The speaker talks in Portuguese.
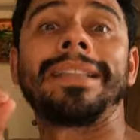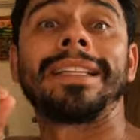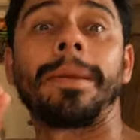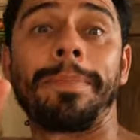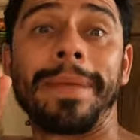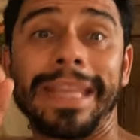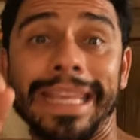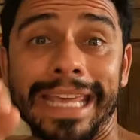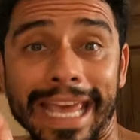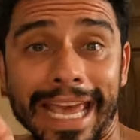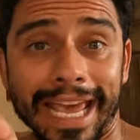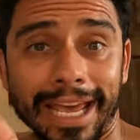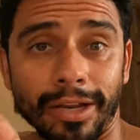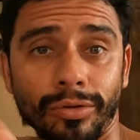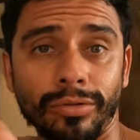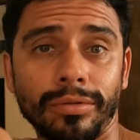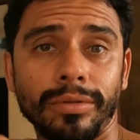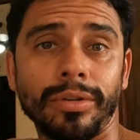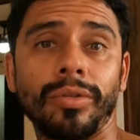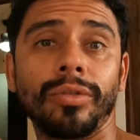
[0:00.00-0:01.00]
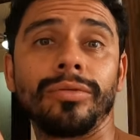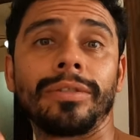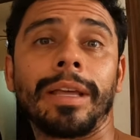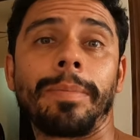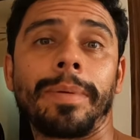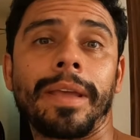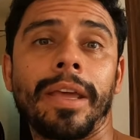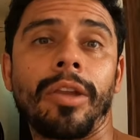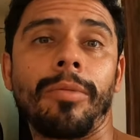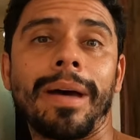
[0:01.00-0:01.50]
mar tá pequeno, e quando tá
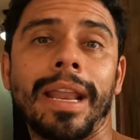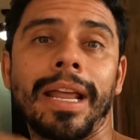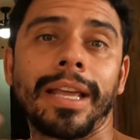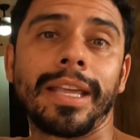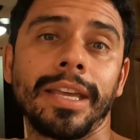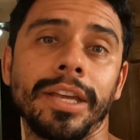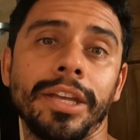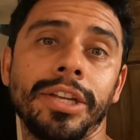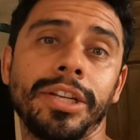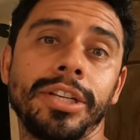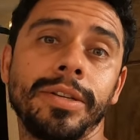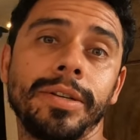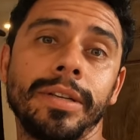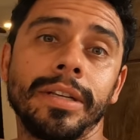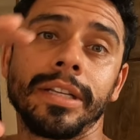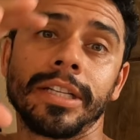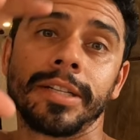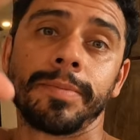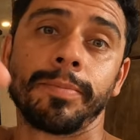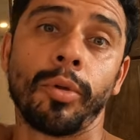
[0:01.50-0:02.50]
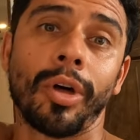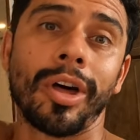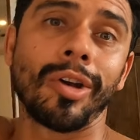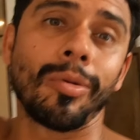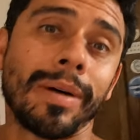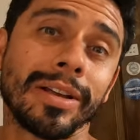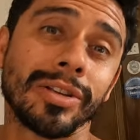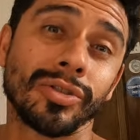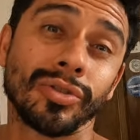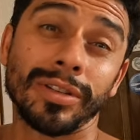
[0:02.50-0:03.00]
pequeno o mar aqui a gente explora
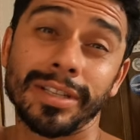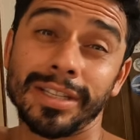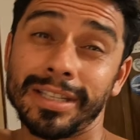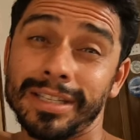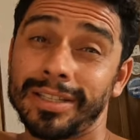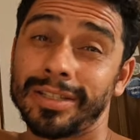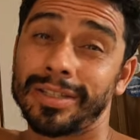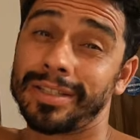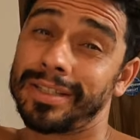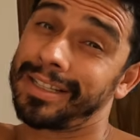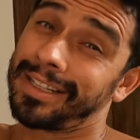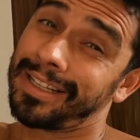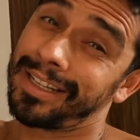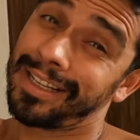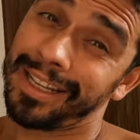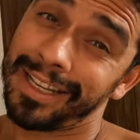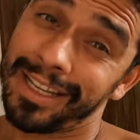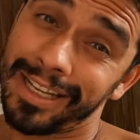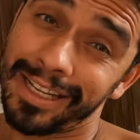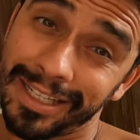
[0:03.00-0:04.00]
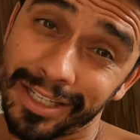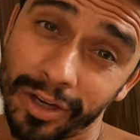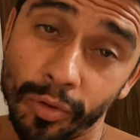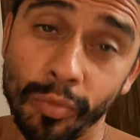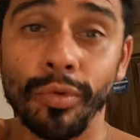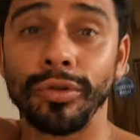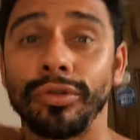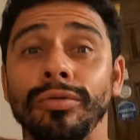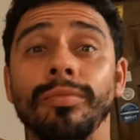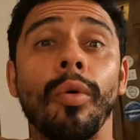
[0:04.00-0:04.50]
umas ondas que são
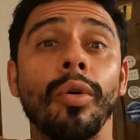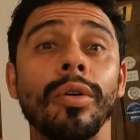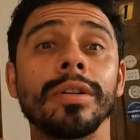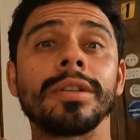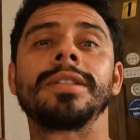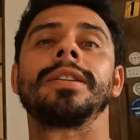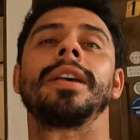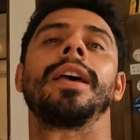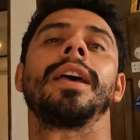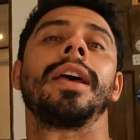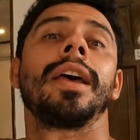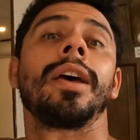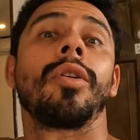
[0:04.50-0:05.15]
muito boas,